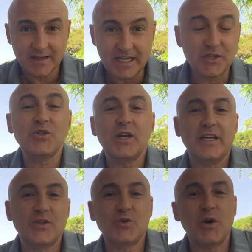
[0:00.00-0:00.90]
Esto es,
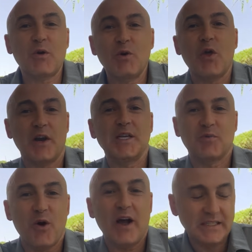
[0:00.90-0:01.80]
esto es un recuerdo de
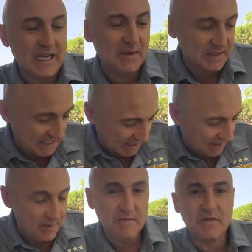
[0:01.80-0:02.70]
Lisboa, esta camiseta
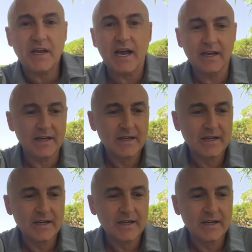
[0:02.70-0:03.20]
del Benfica.